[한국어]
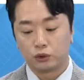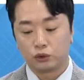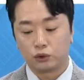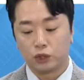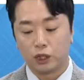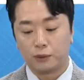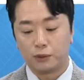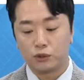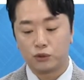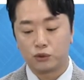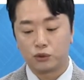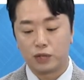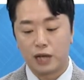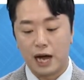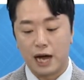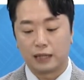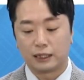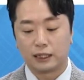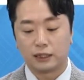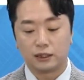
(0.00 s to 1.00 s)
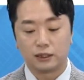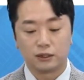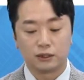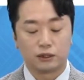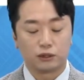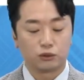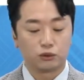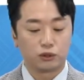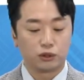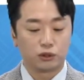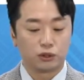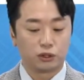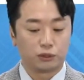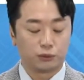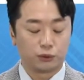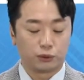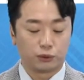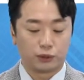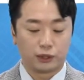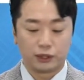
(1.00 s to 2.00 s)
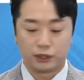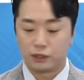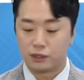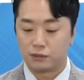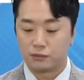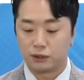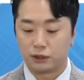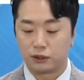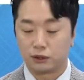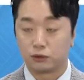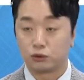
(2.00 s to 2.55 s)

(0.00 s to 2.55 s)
추가하면서는 안 하시는 걸 추천드려 보도록 하겠습니다.